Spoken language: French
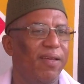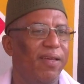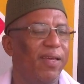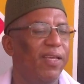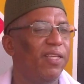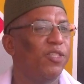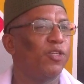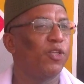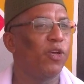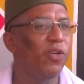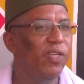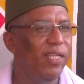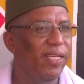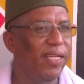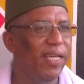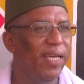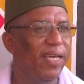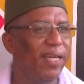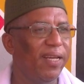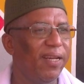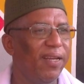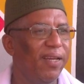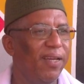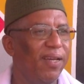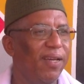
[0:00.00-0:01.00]
et
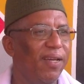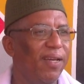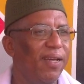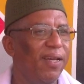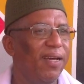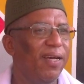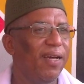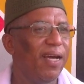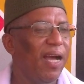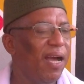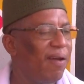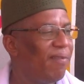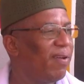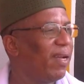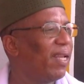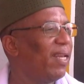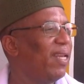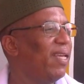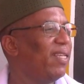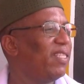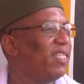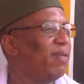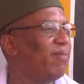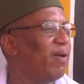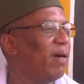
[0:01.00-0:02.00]
solidaire avec
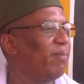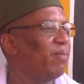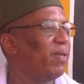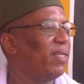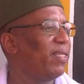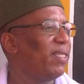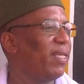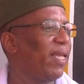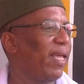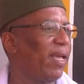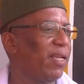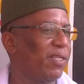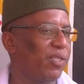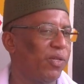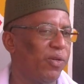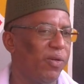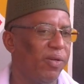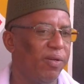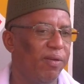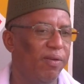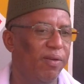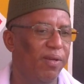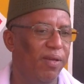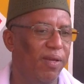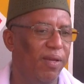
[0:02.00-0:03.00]
les imams de
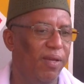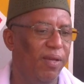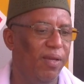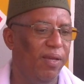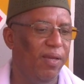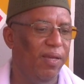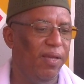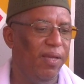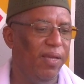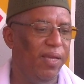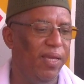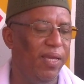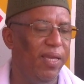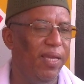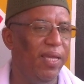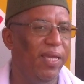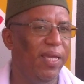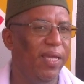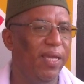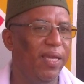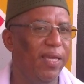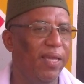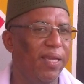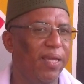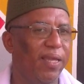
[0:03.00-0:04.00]
Ziguinchor.
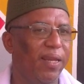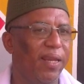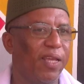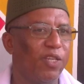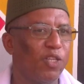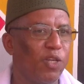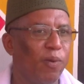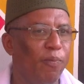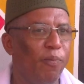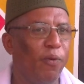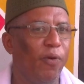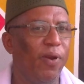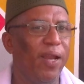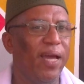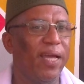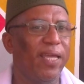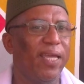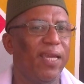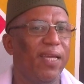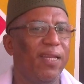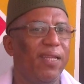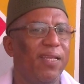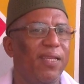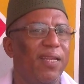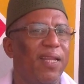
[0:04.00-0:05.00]
Et raison pour
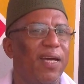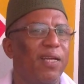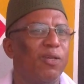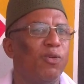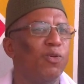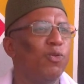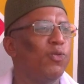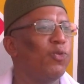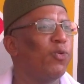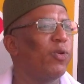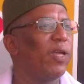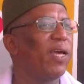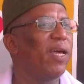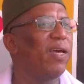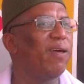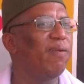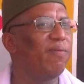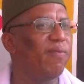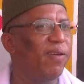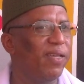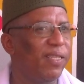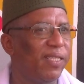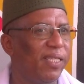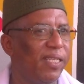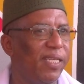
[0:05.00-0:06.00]
laquelle il a toujours
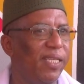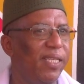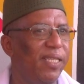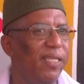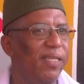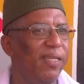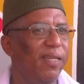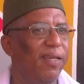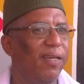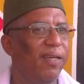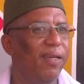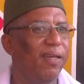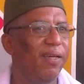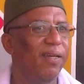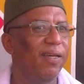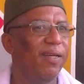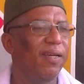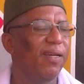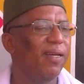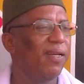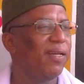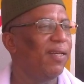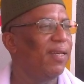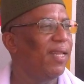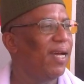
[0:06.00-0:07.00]
investi
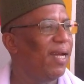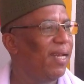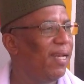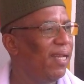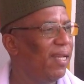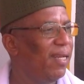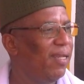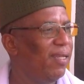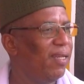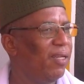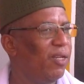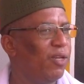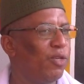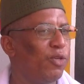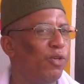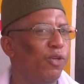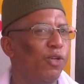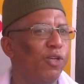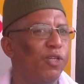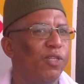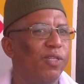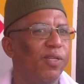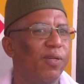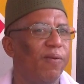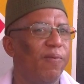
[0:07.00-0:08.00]
dans les lieux de
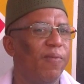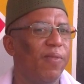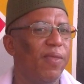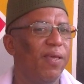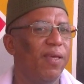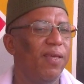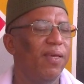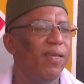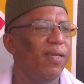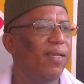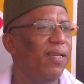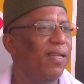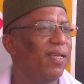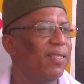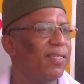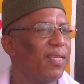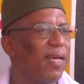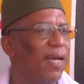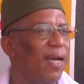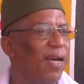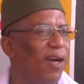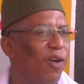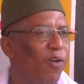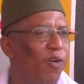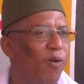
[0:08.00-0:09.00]
culte. Il les
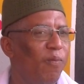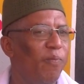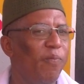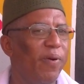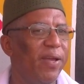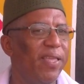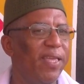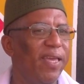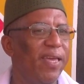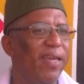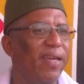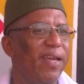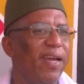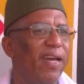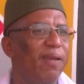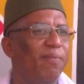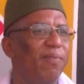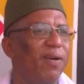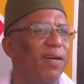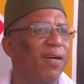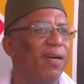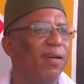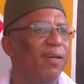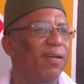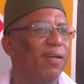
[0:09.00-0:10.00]
a accompagnés
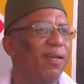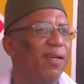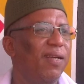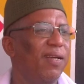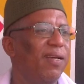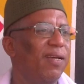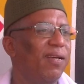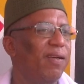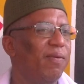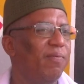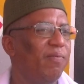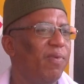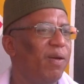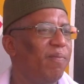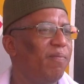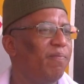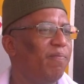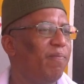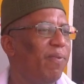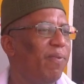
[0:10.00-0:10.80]
également, même